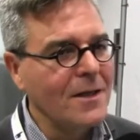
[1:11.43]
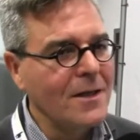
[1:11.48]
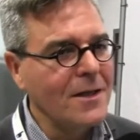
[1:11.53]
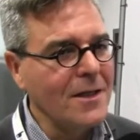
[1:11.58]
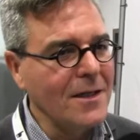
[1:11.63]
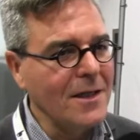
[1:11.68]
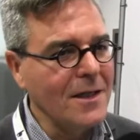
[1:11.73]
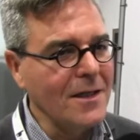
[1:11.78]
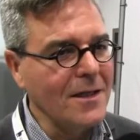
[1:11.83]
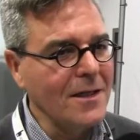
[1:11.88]

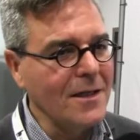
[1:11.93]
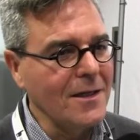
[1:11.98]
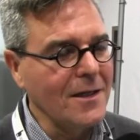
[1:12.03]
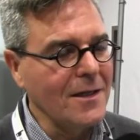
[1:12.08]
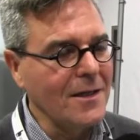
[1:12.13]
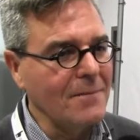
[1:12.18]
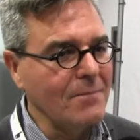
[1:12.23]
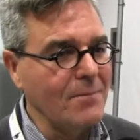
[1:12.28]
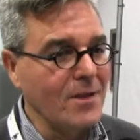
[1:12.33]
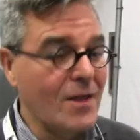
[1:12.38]

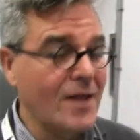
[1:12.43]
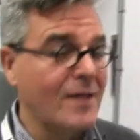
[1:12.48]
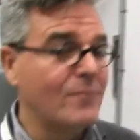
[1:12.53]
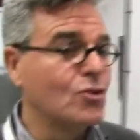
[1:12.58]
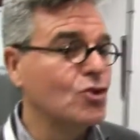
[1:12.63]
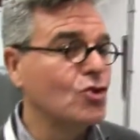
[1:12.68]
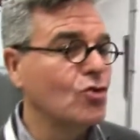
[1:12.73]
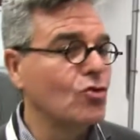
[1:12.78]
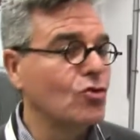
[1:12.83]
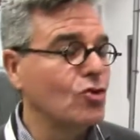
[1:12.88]
Eh,
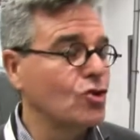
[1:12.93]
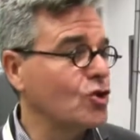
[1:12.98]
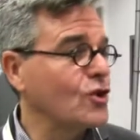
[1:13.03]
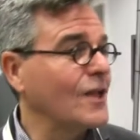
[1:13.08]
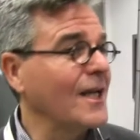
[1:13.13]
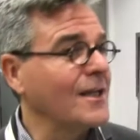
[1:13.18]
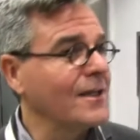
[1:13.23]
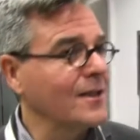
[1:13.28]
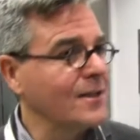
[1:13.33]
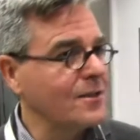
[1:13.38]
empezamos con dos
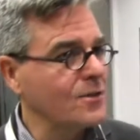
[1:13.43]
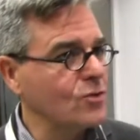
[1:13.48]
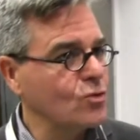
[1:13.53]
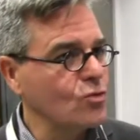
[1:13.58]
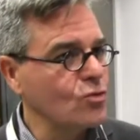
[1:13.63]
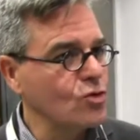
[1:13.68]
talleres,